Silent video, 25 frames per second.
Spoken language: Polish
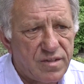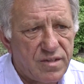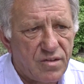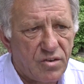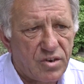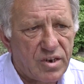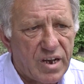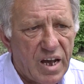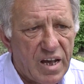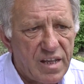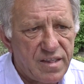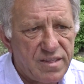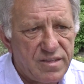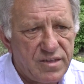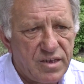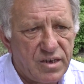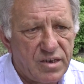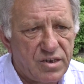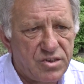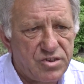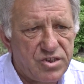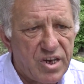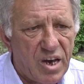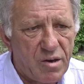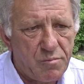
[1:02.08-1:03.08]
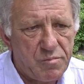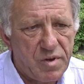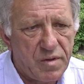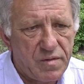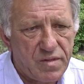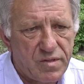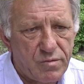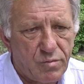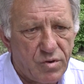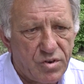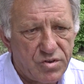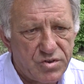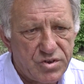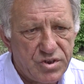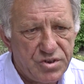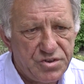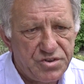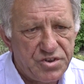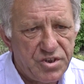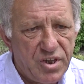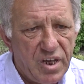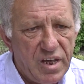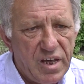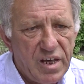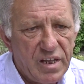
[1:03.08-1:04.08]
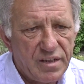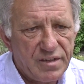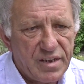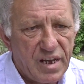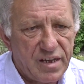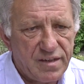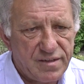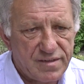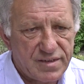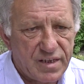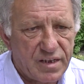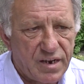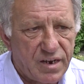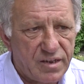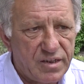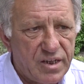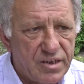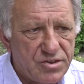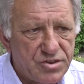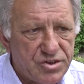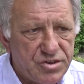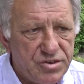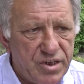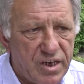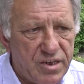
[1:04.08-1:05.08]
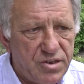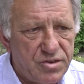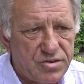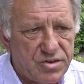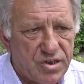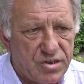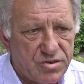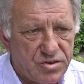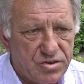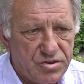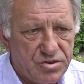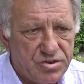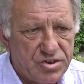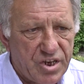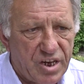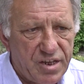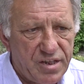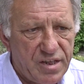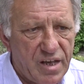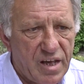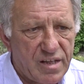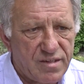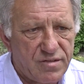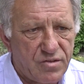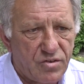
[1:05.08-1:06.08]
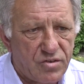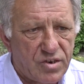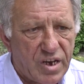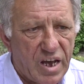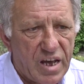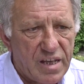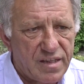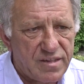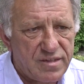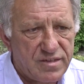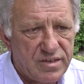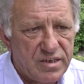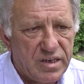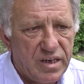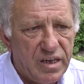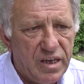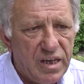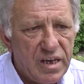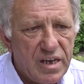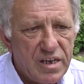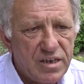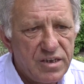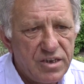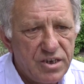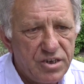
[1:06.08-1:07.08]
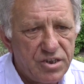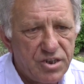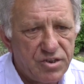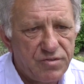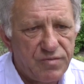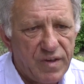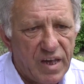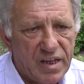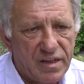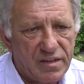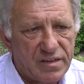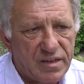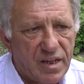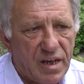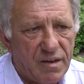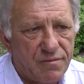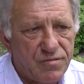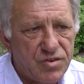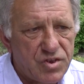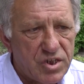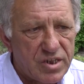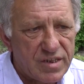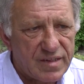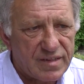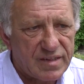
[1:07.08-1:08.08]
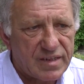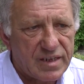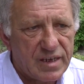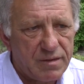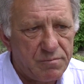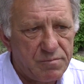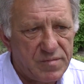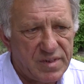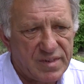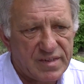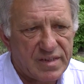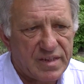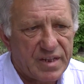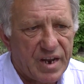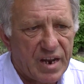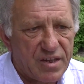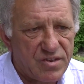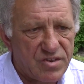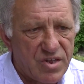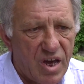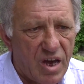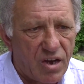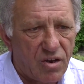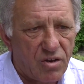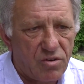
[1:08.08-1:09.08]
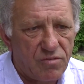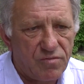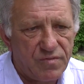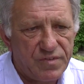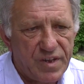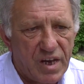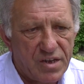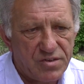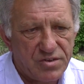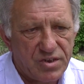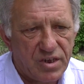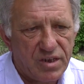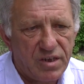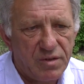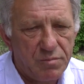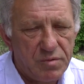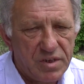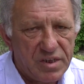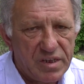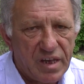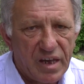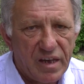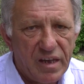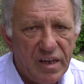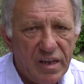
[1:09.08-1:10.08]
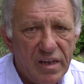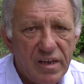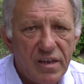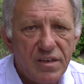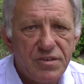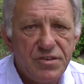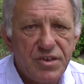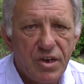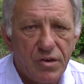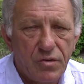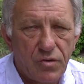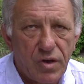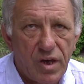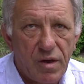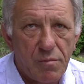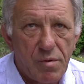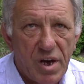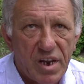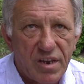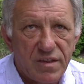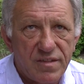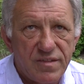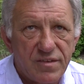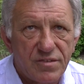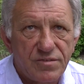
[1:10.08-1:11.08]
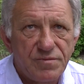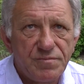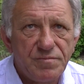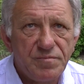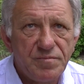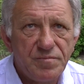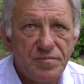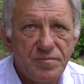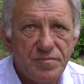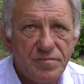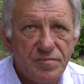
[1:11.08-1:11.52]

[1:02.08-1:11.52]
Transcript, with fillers: z okazji, chciałbym złożyć najserdeczniejsze życzenia z okazji ich święta wszystkim strażakom w naszej gminie. Dziękuję bardzo.